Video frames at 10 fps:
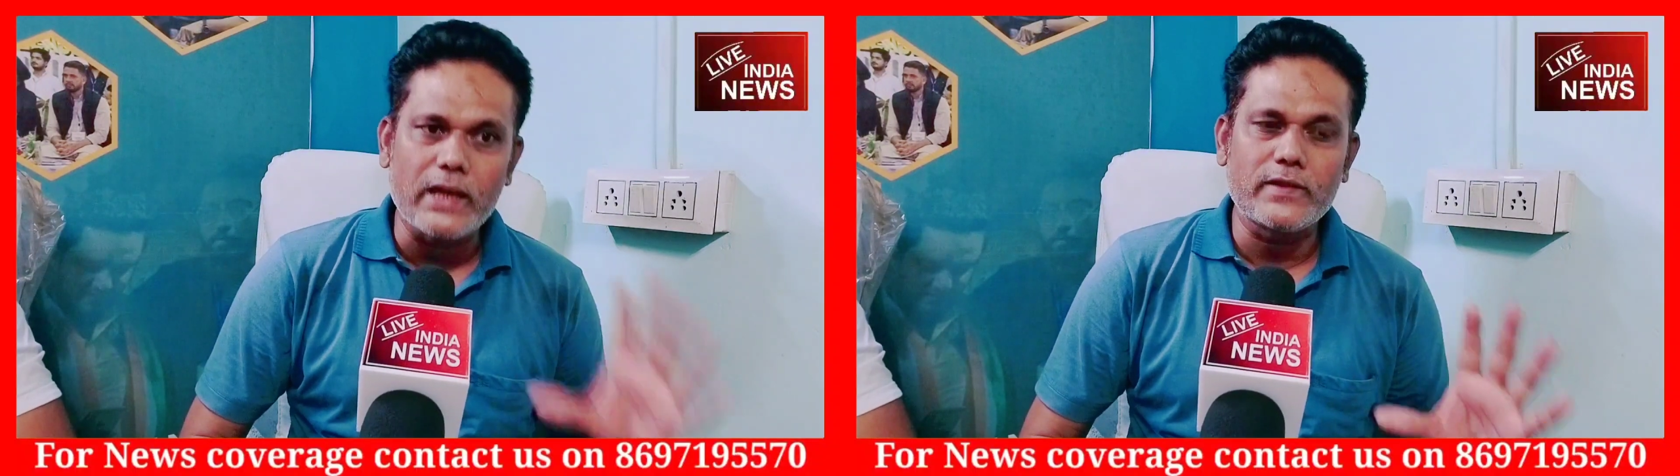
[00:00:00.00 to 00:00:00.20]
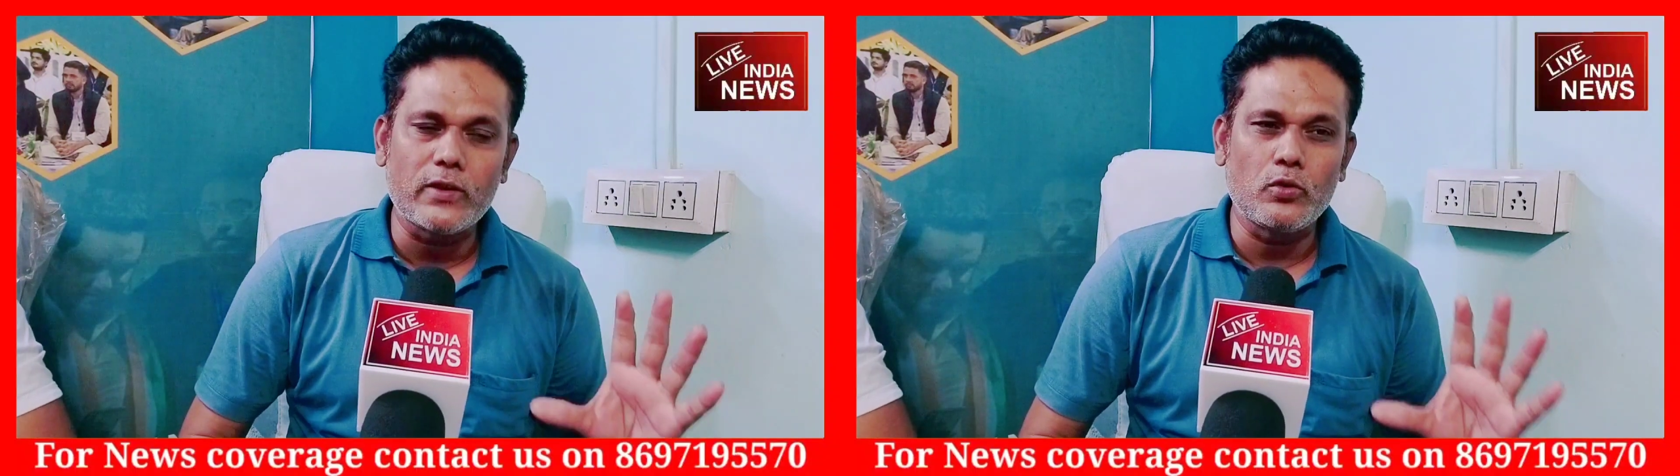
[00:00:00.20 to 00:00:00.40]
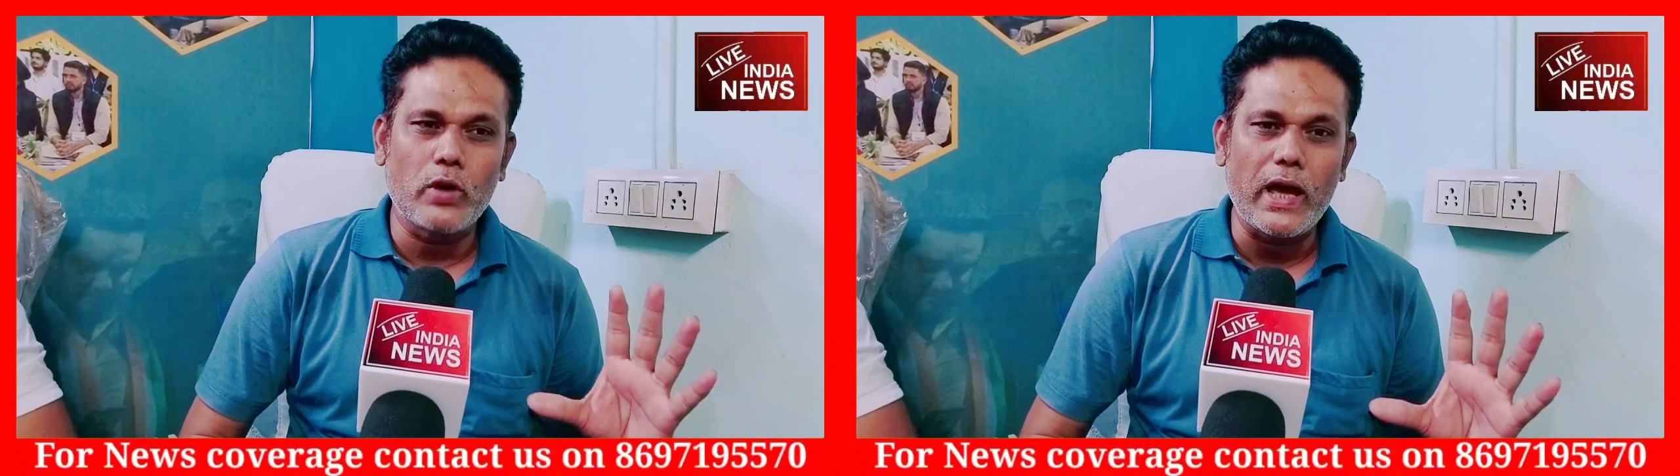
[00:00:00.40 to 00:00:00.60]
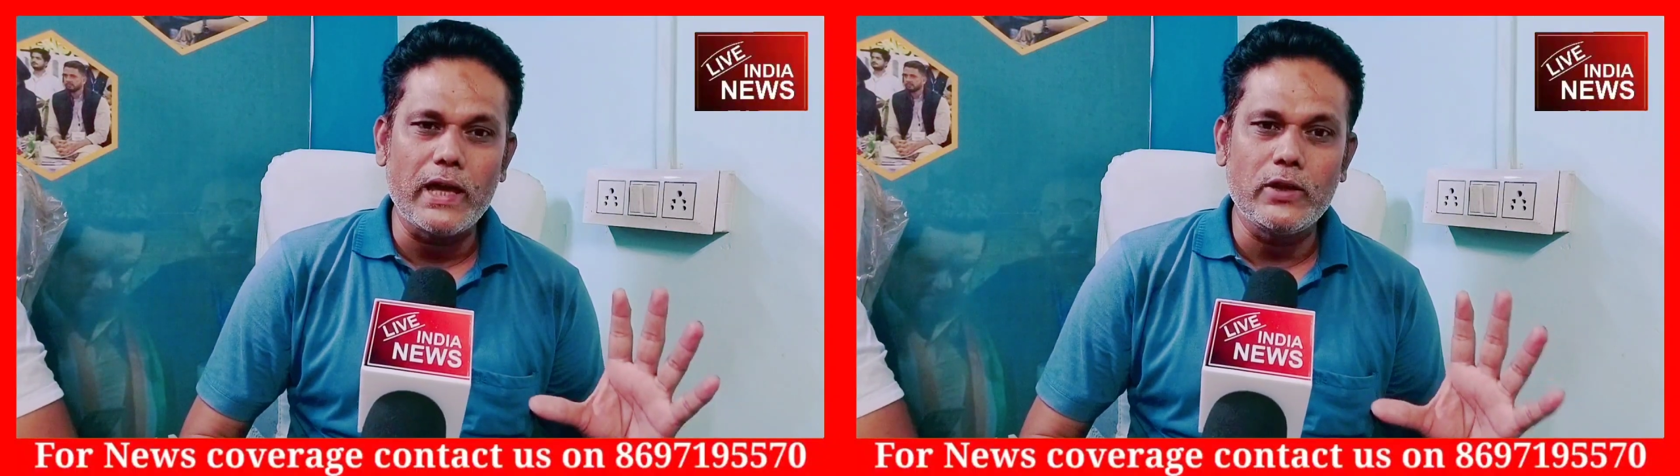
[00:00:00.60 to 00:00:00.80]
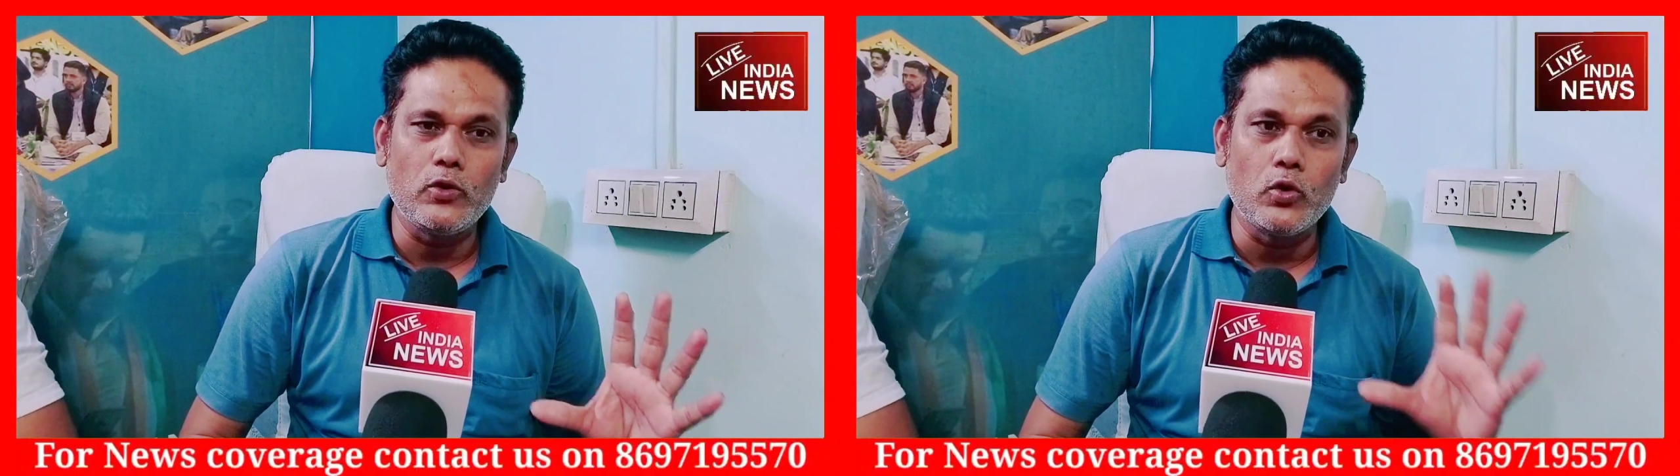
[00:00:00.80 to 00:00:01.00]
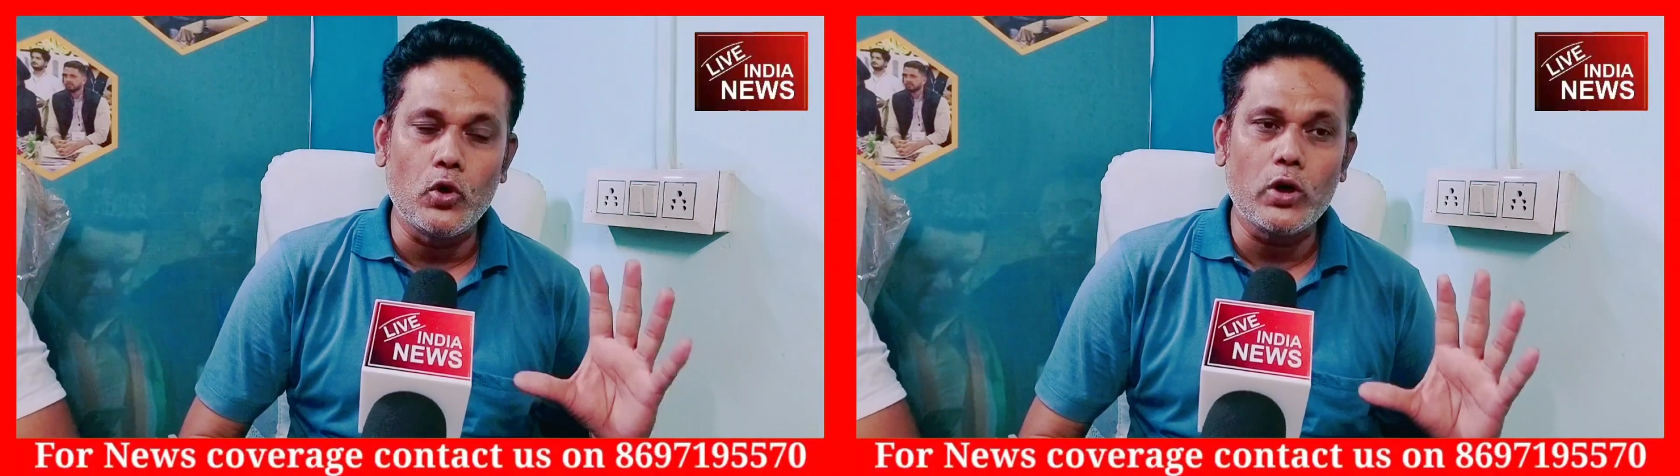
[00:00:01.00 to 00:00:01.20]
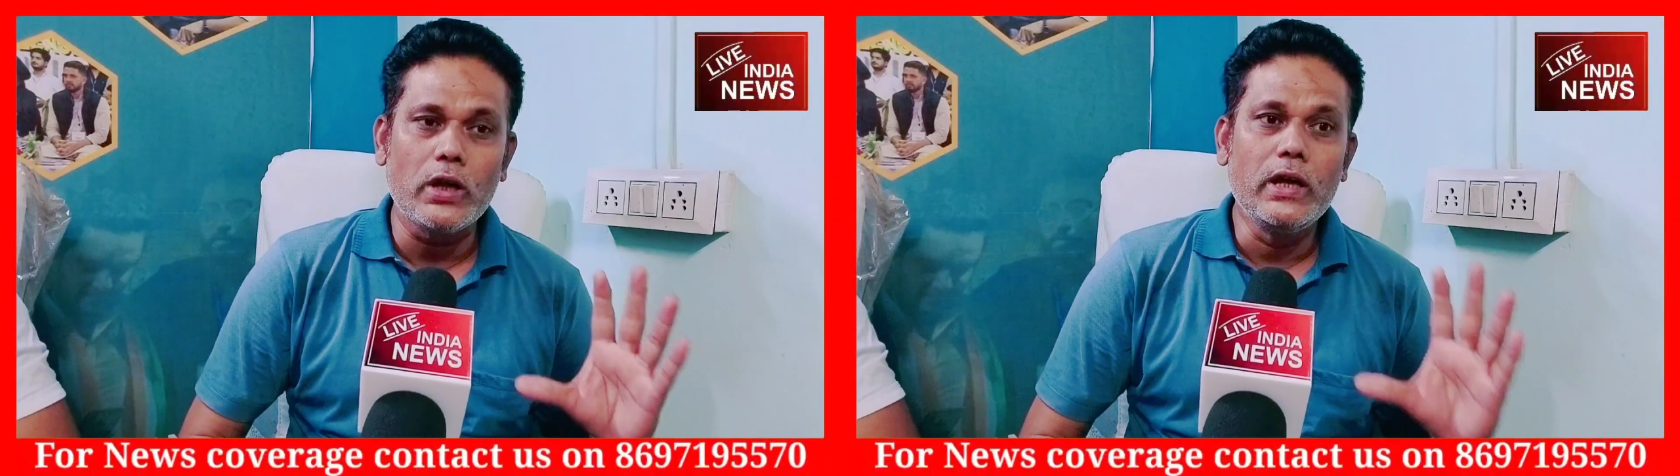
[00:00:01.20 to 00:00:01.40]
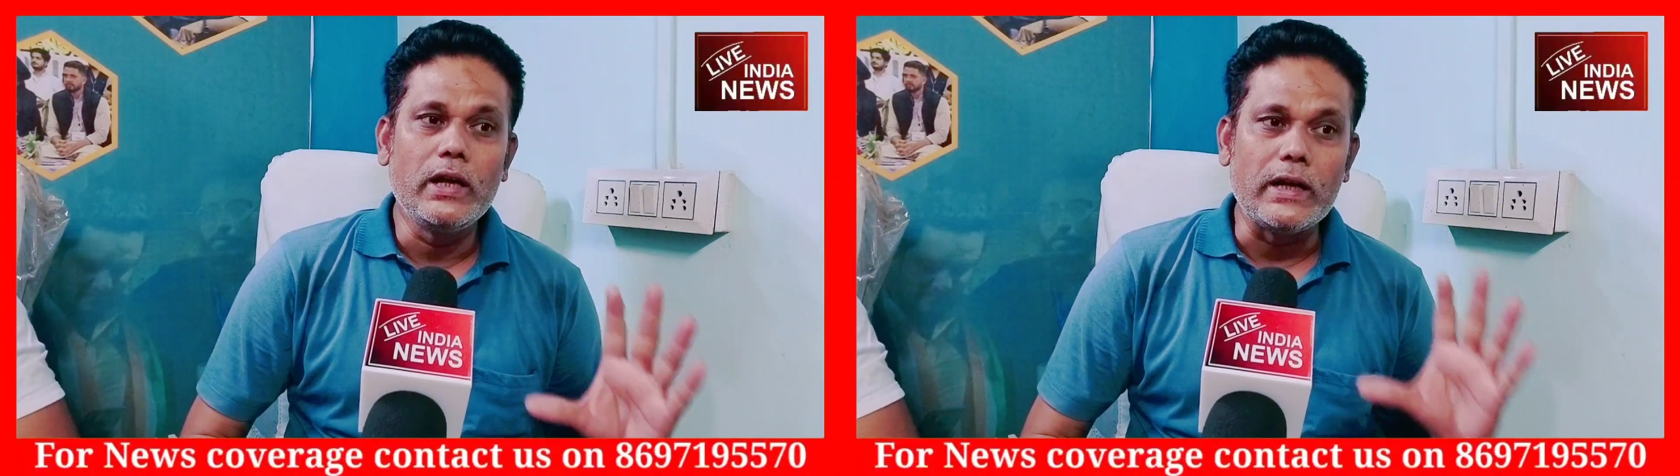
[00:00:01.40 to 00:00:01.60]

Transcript: असर हो रहा है कि लोग